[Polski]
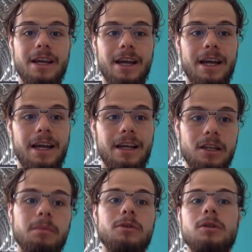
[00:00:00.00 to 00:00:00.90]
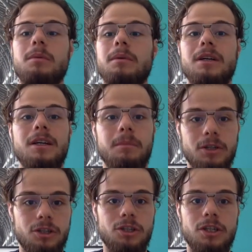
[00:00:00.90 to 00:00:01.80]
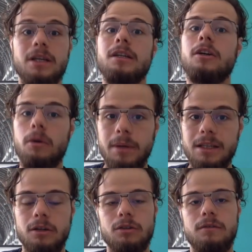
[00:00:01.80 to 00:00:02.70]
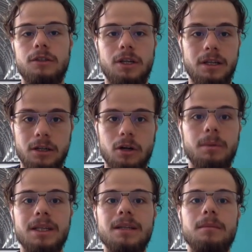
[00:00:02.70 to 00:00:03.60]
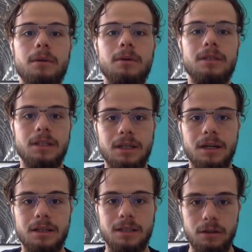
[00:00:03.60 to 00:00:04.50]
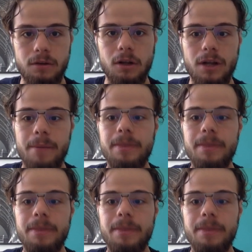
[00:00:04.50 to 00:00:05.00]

e, no i po prostu, żeby mężczyźni, jak i kobiety oczywiście, ich kobiety były z nich zadowolone.